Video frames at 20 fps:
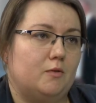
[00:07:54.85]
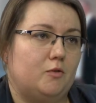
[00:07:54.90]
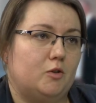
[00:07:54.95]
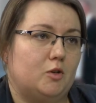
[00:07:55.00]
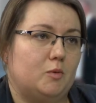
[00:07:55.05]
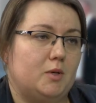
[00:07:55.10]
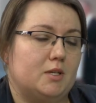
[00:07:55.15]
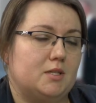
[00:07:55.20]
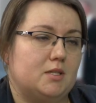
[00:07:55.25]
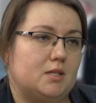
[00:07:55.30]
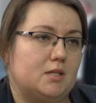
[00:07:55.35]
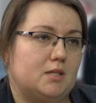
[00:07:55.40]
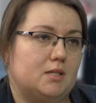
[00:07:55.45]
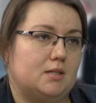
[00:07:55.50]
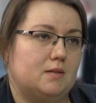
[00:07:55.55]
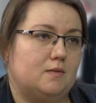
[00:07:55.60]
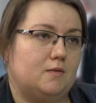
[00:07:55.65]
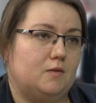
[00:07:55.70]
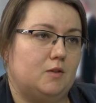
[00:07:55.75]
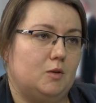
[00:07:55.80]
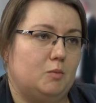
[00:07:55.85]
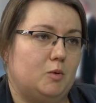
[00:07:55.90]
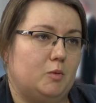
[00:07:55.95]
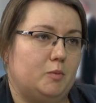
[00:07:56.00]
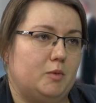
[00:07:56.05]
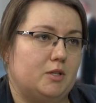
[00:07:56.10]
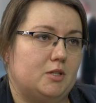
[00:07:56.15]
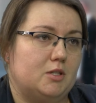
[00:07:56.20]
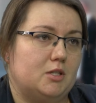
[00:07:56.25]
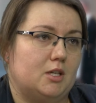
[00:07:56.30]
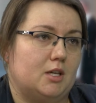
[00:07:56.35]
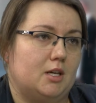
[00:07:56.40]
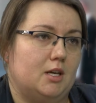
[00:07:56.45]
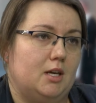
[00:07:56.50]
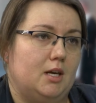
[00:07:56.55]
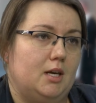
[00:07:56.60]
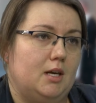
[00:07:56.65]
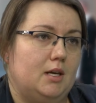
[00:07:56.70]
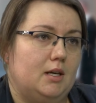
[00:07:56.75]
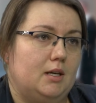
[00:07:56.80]
Formacja jest w tym momencie
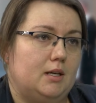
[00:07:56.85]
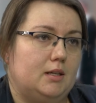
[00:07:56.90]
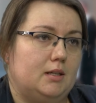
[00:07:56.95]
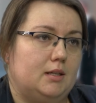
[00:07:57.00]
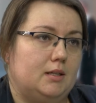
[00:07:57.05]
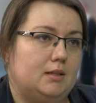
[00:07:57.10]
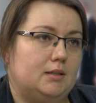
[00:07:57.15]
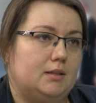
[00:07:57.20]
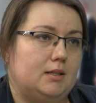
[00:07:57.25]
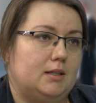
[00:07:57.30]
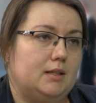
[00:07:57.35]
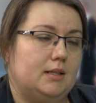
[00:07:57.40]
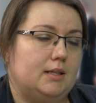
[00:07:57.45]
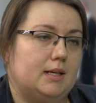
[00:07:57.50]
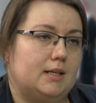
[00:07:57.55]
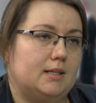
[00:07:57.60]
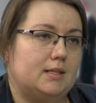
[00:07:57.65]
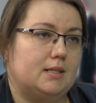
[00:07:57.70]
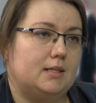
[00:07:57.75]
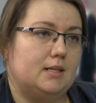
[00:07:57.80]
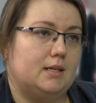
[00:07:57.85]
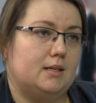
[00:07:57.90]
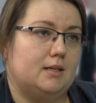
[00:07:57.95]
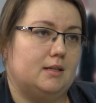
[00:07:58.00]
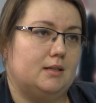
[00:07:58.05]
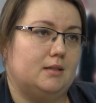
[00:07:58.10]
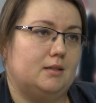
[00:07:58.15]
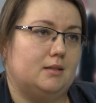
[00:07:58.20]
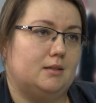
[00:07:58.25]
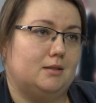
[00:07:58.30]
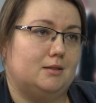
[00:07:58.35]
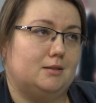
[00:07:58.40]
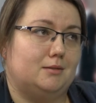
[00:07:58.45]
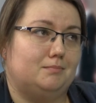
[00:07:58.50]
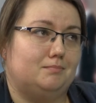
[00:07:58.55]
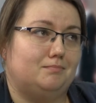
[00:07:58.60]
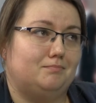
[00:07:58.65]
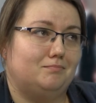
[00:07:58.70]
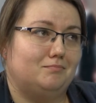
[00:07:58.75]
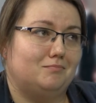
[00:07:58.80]
e, delikatnie
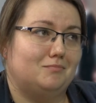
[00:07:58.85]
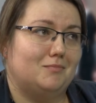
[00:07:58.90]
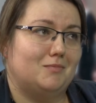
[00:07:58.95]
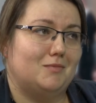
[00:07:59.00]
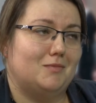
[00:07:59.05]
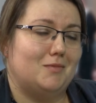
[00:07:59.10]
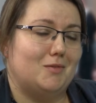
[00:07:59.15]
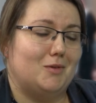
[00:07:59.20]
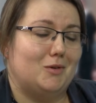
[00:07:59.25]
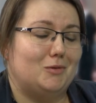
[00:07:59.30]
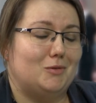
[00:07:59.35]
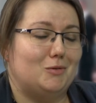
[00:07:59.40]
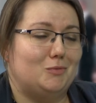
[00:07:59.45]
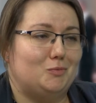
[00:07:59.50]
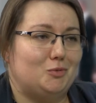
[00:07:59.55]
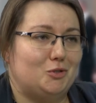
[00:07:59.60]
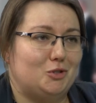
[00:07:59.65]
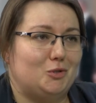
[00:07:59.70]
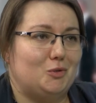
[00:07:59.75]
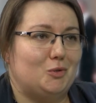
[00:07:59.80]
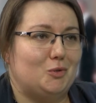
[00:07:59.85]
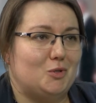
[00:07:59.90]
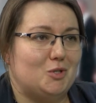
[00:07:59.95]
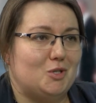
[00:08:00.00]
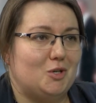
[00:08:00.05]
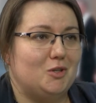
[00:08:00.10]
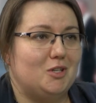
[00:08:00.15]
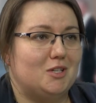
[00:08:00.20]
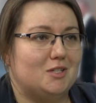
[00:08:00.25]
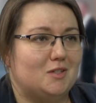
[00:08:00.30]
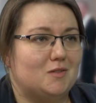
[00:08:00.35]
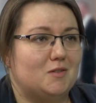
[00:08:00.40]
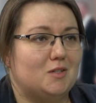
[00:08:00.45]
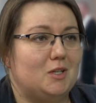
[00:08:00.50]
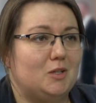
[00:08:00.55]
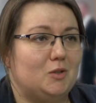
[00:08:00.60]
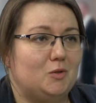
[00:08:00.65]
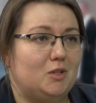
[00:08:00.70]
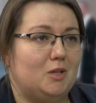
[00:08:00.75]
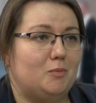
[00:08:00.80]
e, przykrócona ze
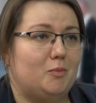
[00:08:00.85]
względu na